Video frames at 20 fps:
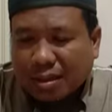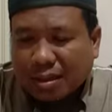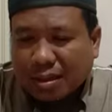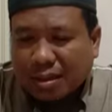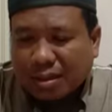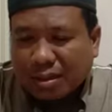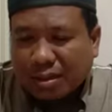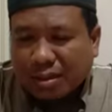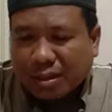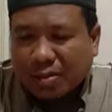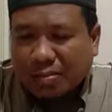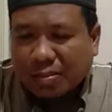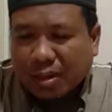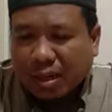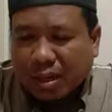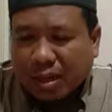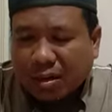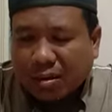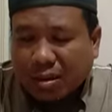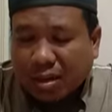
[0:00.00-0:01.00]
eh,
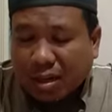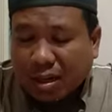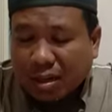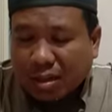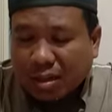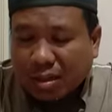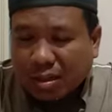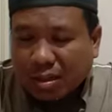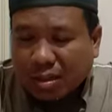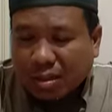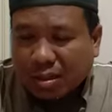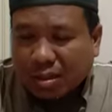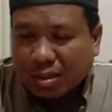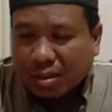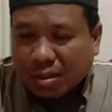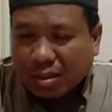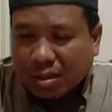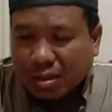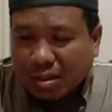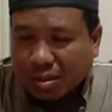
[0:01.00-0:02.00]
sebagai orang
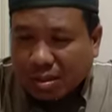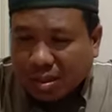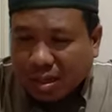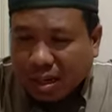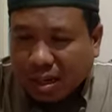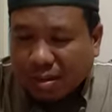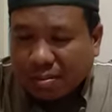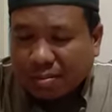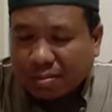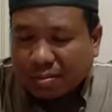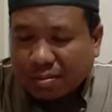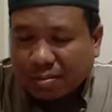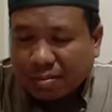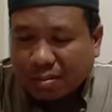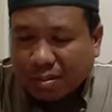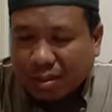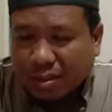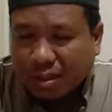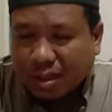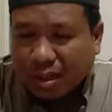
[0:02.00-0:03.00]
Islam
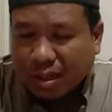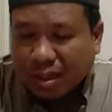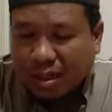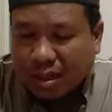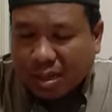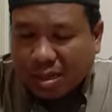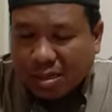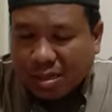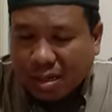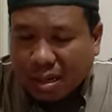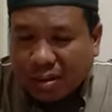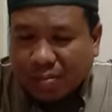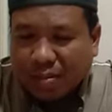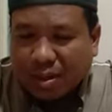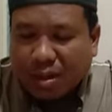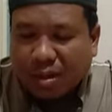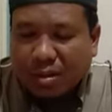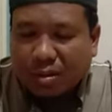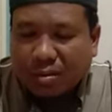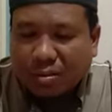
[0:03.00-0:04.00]
sehingga selamat
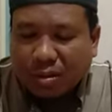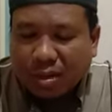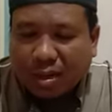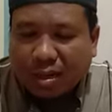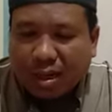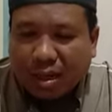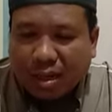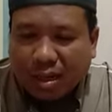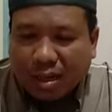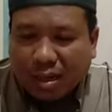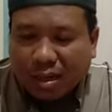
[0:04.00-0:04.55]
dunia